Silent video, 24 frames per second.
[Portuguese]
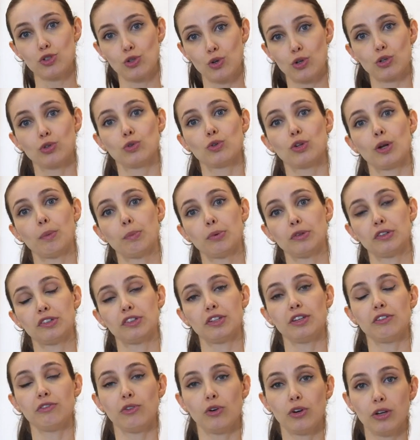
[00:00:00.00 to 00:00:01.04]
de gordura
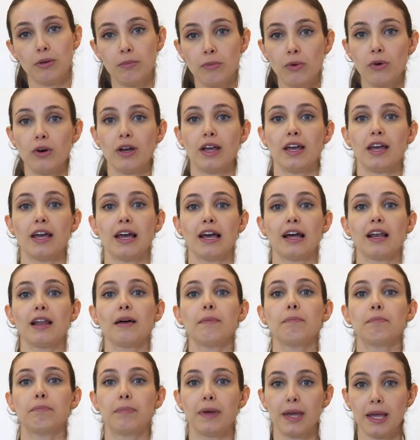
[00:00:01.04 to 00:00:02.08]
possível e moer ela
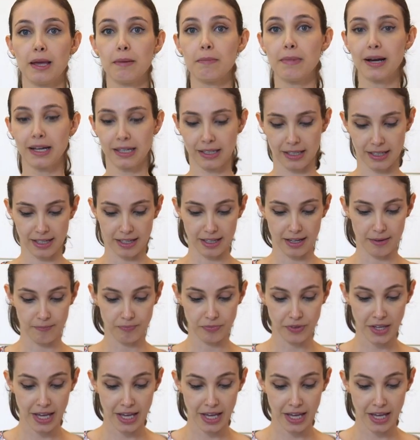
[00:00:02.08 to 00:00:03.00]
bem magrinha.